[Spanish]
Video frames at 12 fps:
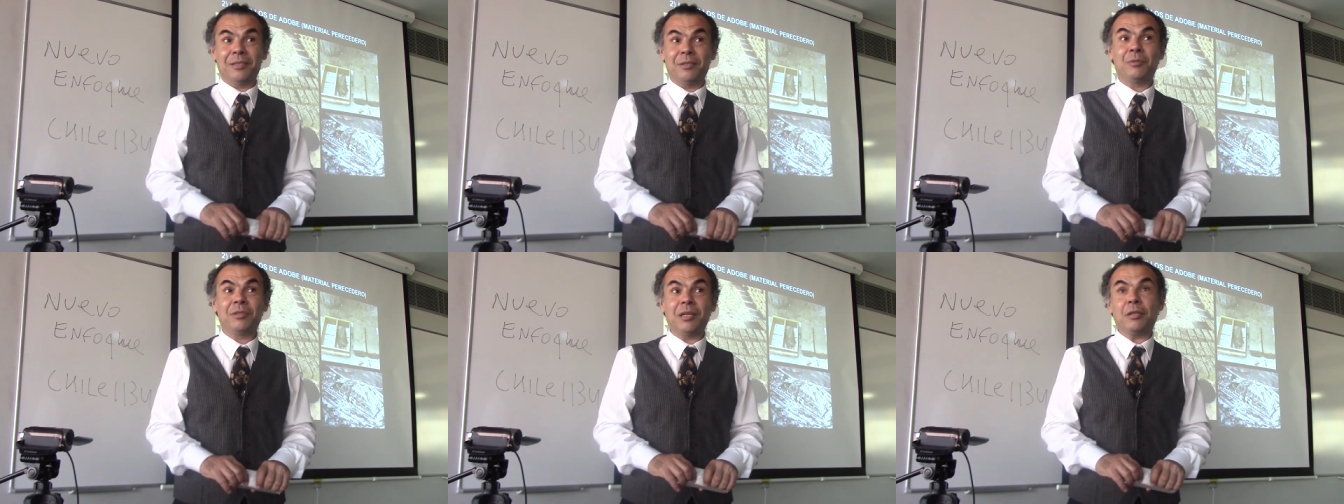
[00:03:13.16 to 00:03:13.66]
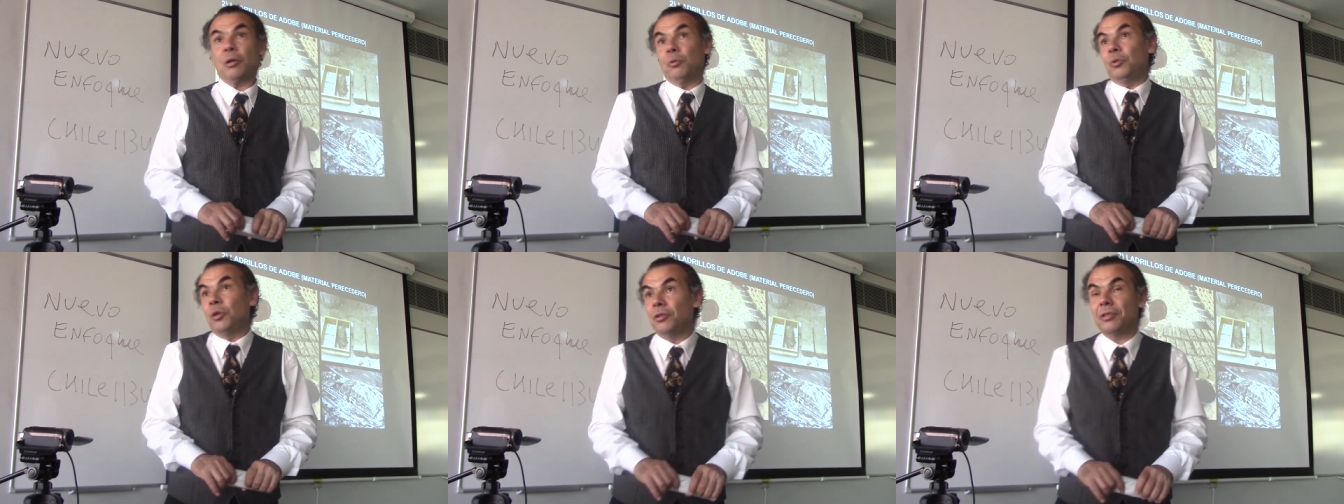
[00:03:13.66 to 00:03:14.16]
¿No es cierto?
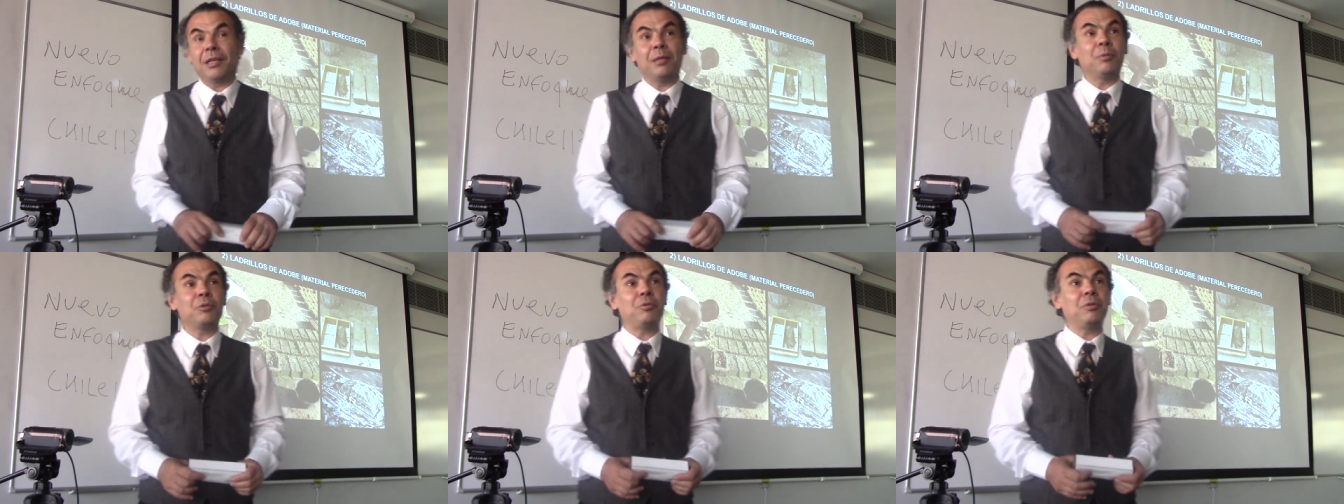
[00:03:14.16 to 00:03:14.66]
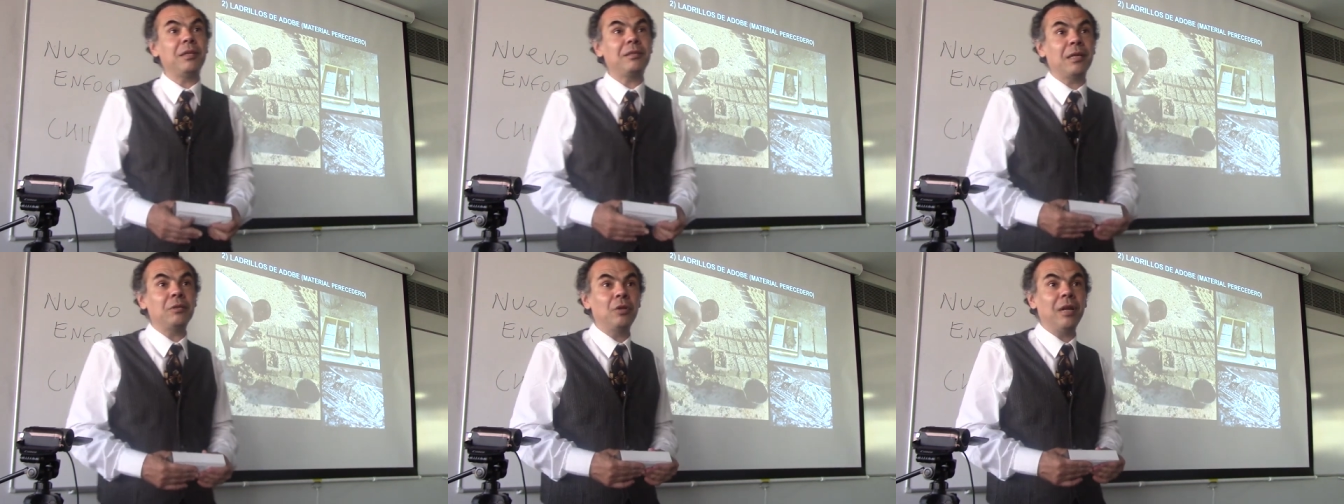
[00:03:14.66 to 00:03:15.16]
Aún hoy seguimos
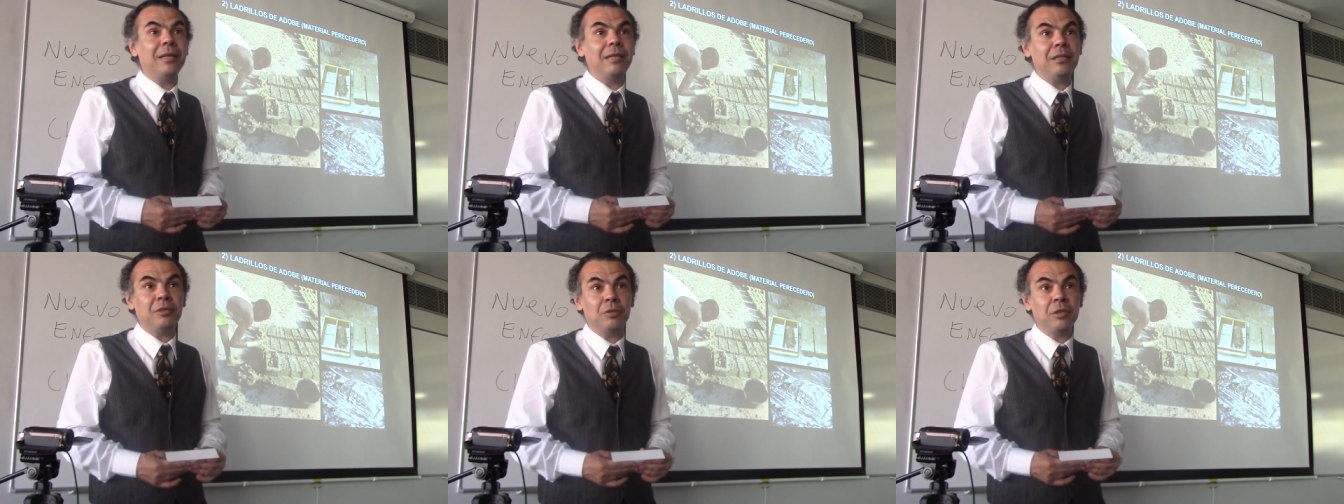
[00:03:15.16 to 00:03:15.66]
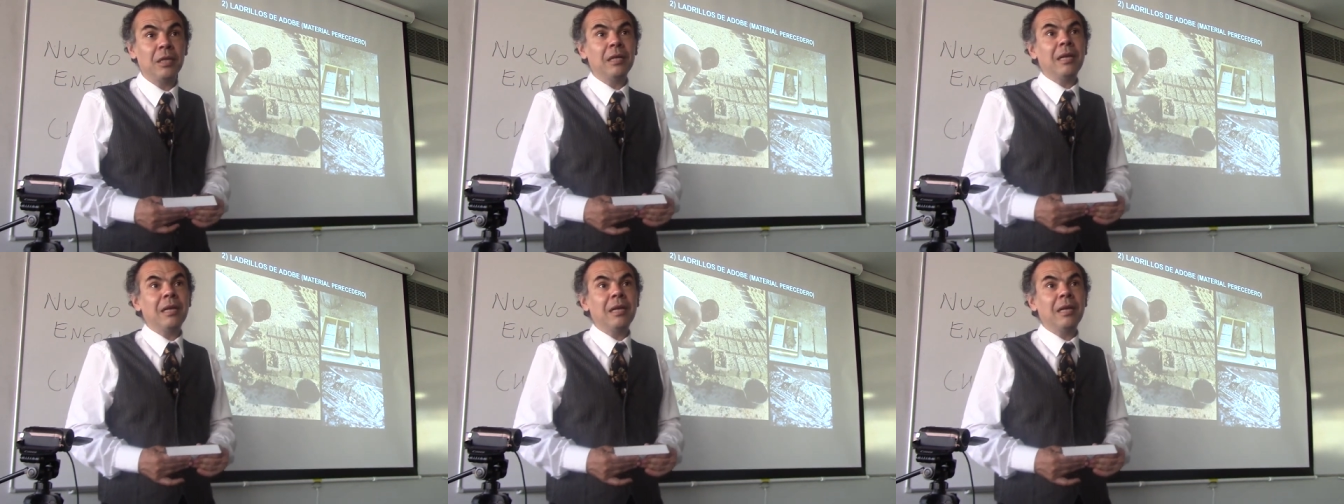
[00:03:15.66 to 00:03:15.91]
utilizando ladrillos.